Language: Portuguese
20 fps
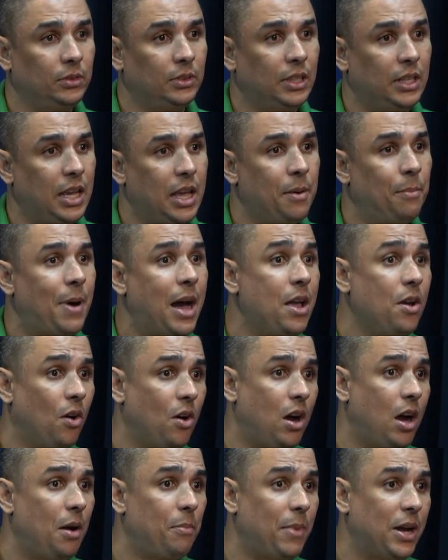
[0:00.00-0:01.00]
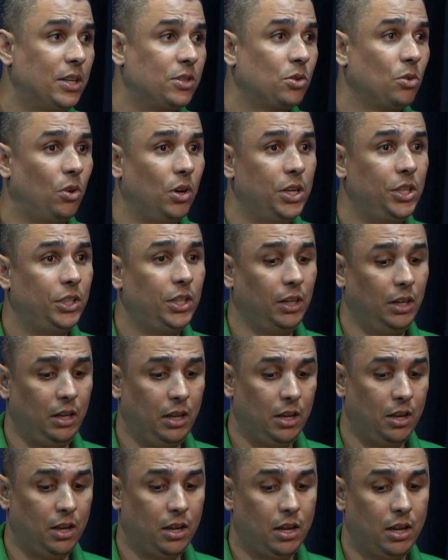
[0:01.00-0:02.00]
é maior, é maior também, mas hoje
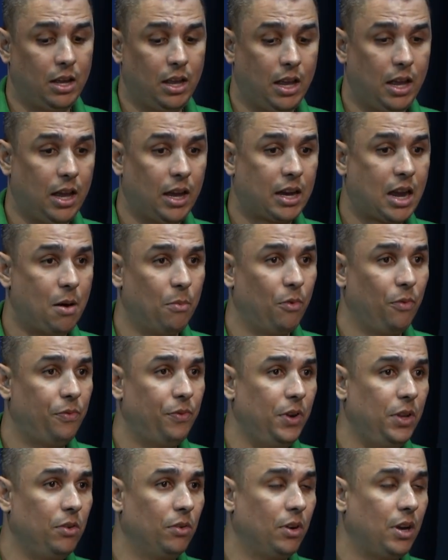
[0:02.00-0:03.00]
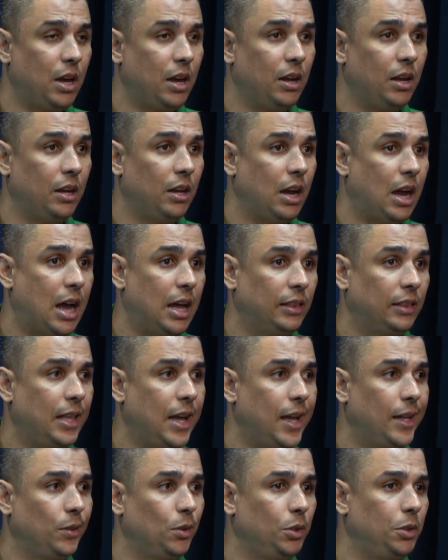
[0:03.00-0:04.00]
é, Cabo Frio na
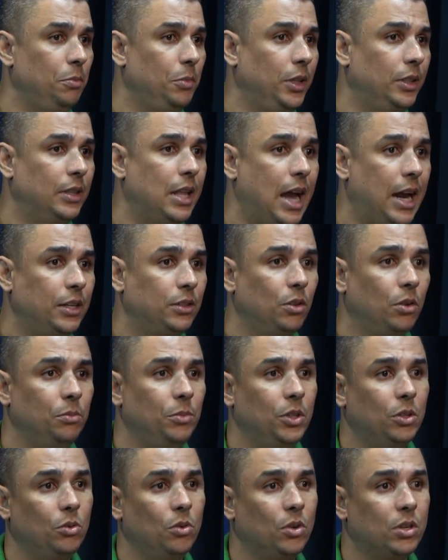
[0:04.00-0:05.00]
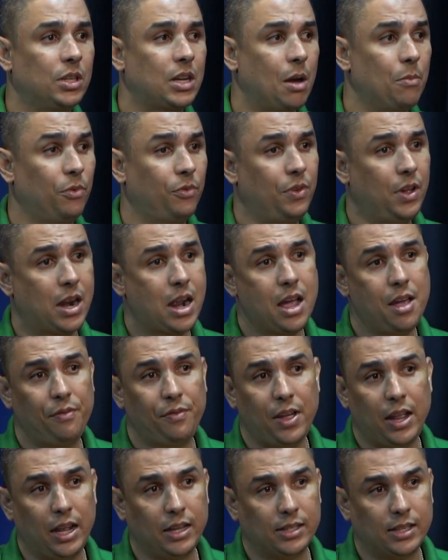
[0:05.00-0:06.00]
até 2010 2012 Cabo Frio era a
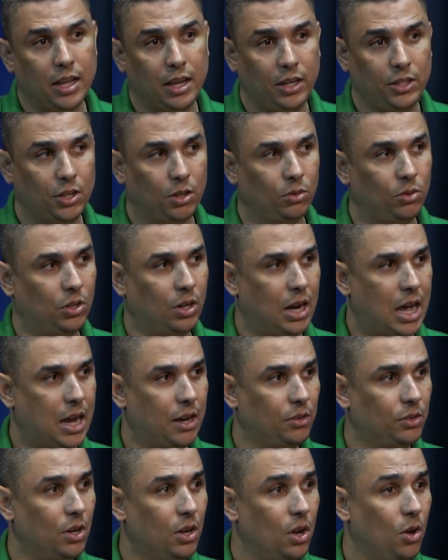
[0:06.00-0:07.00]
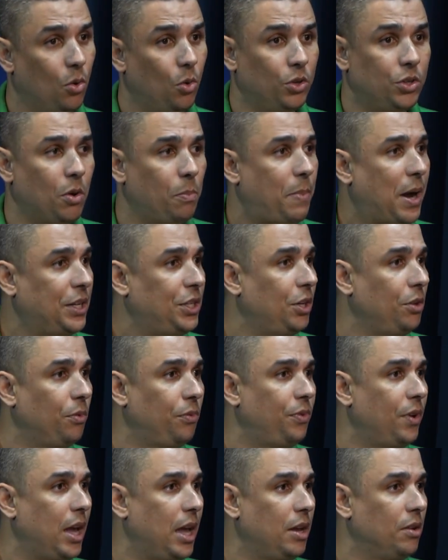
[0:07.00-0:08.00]
referência da região dos lagos hoje é o patinho
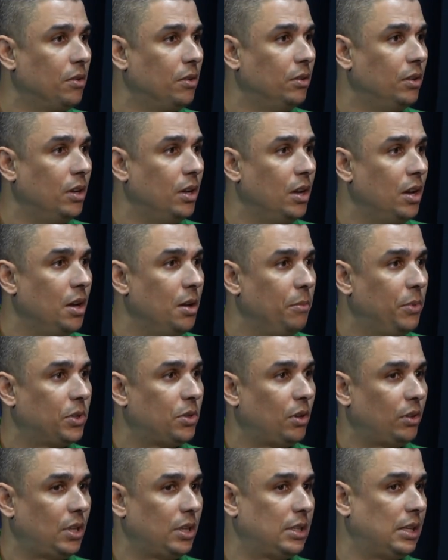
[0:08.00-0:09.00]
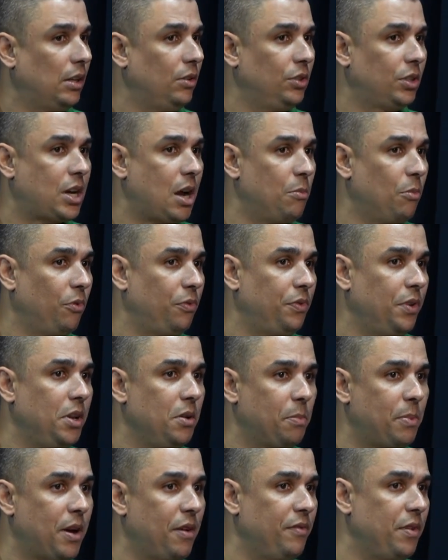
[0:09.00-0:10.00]
feio o pessoal está saindo de Cabo
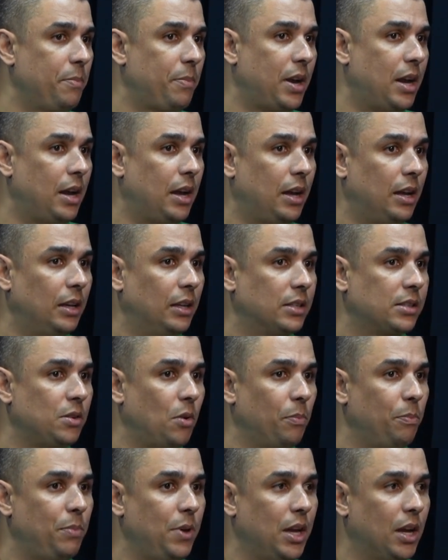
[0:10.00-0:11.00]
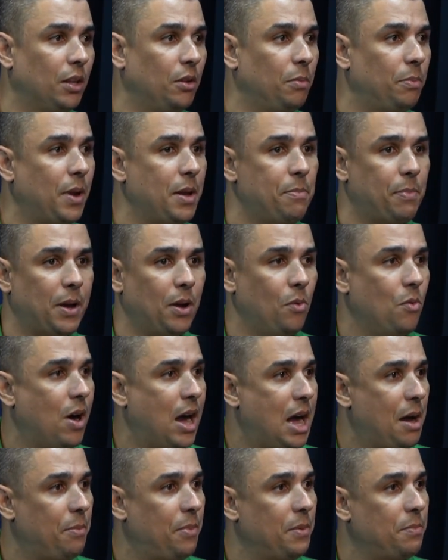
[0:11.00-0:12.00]
Frio para vir para São Pedro para ir para
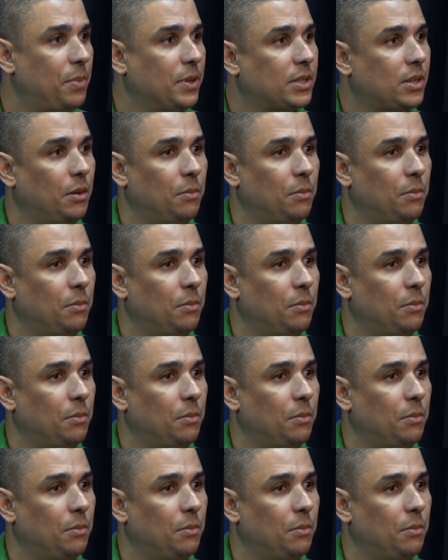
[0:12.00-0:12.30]
Iguapa para